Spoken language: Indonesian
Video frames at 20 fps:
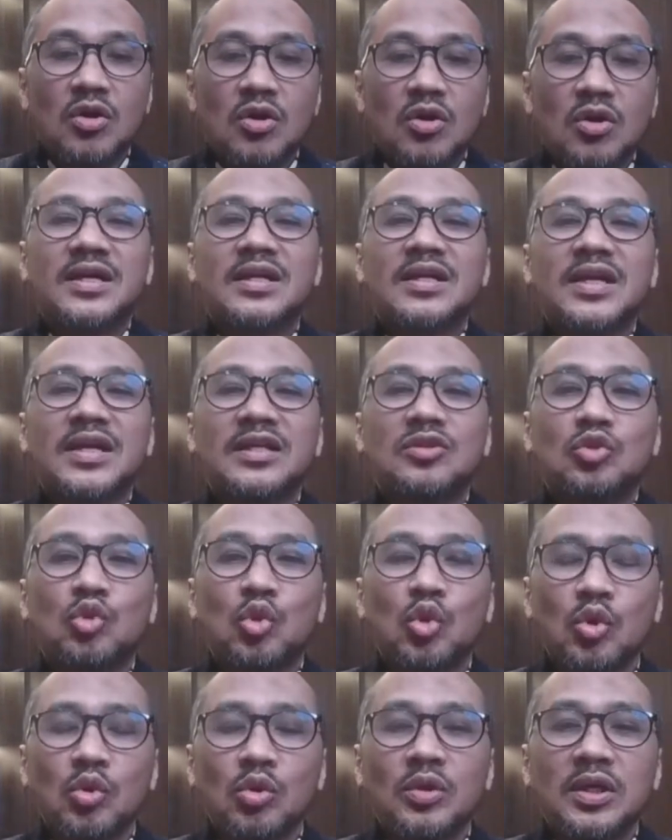Oleh karena
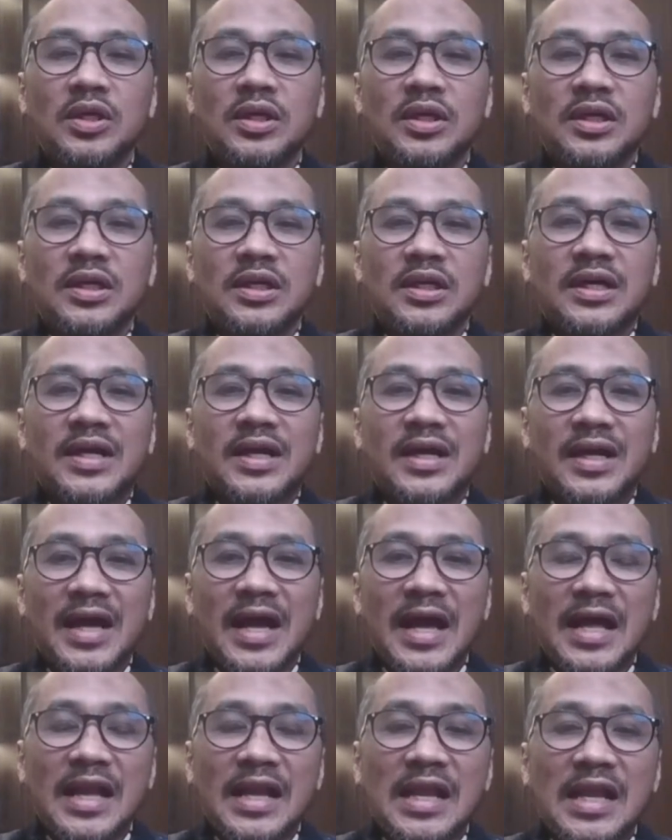itu,
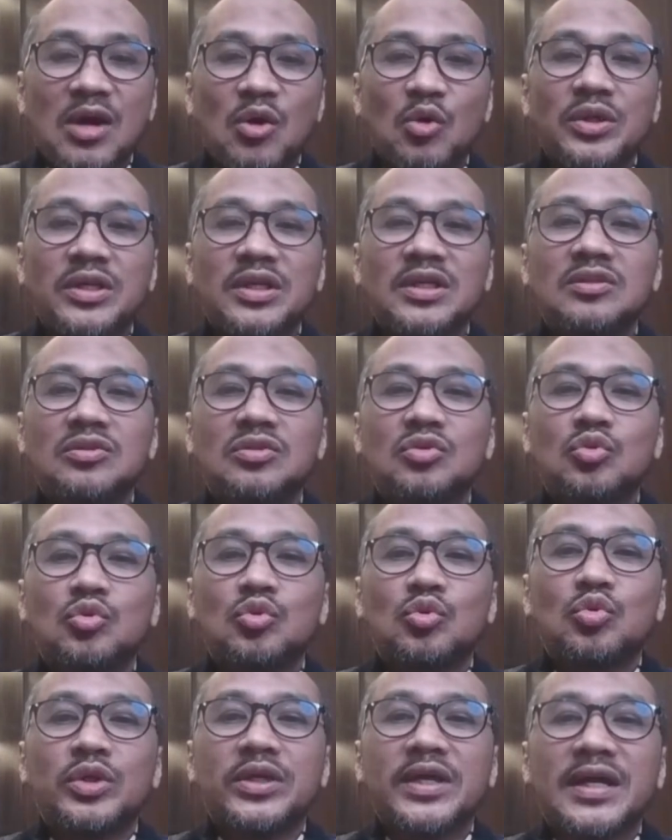kalau
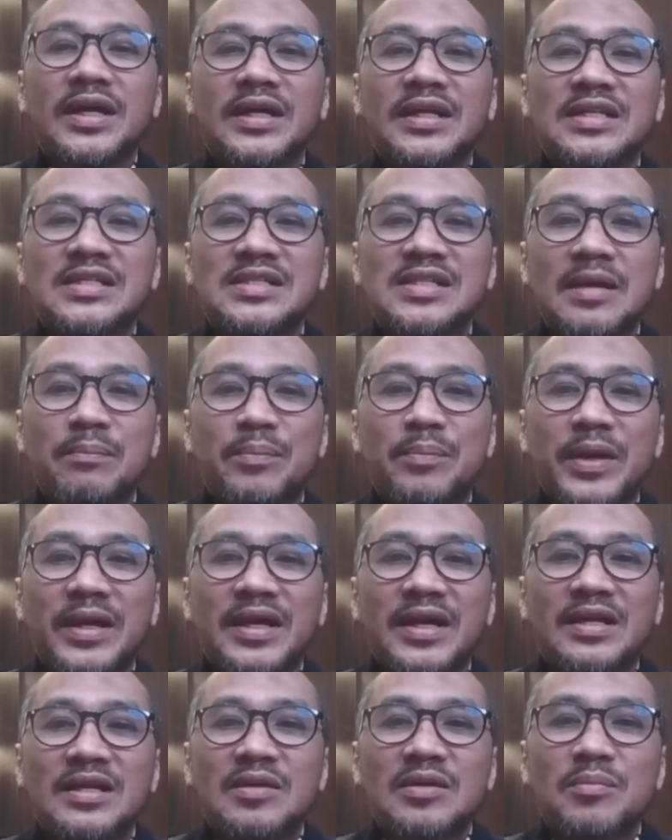itu yang
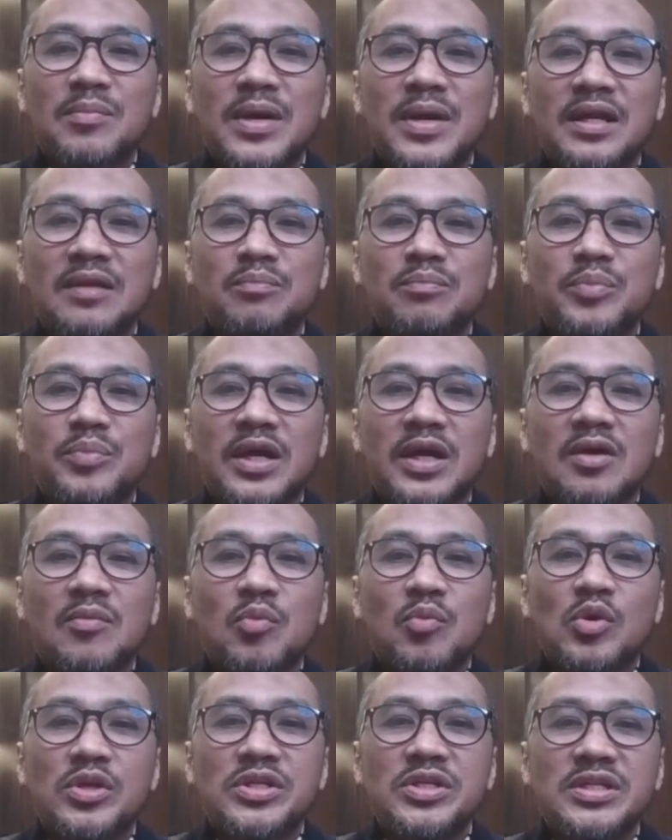disampaikan kemarin
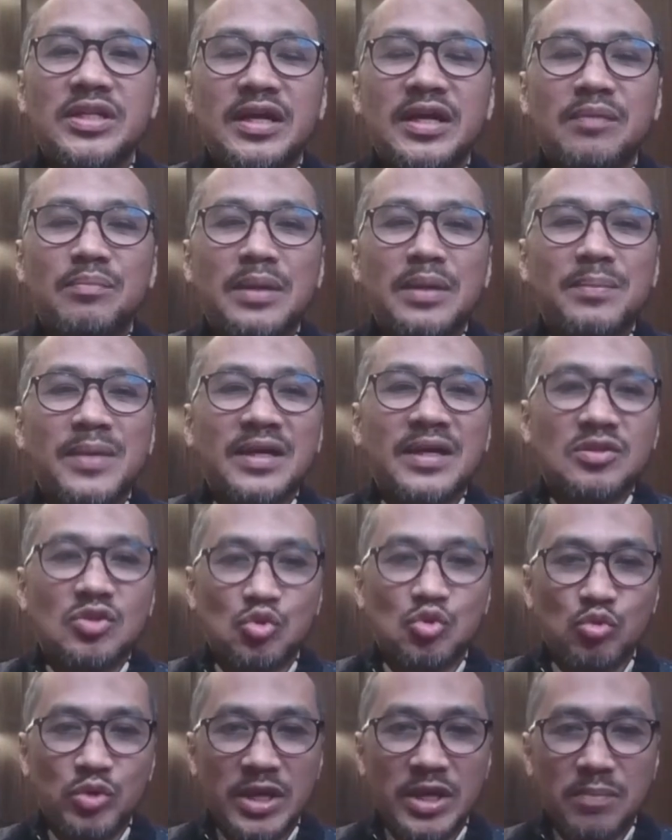pihak kepolisian
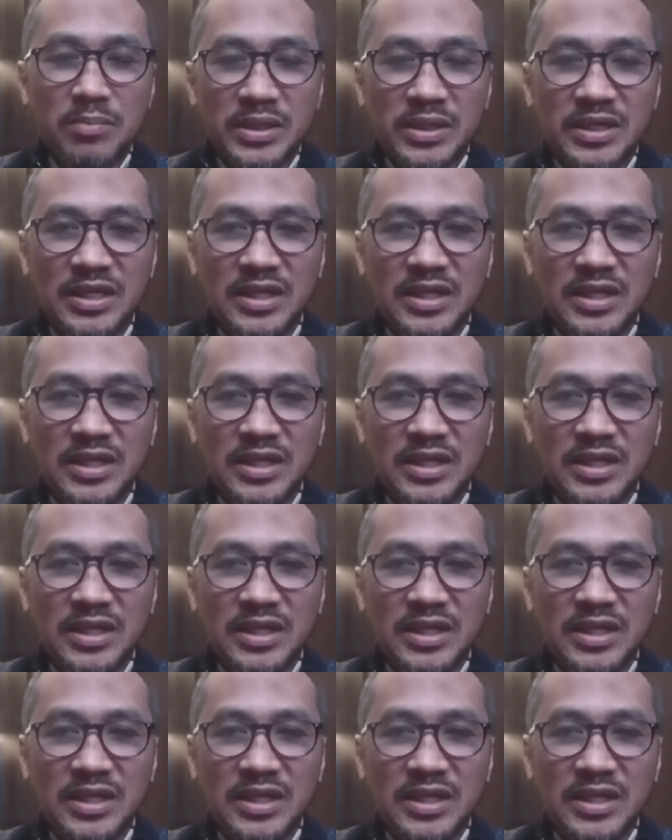memang sudah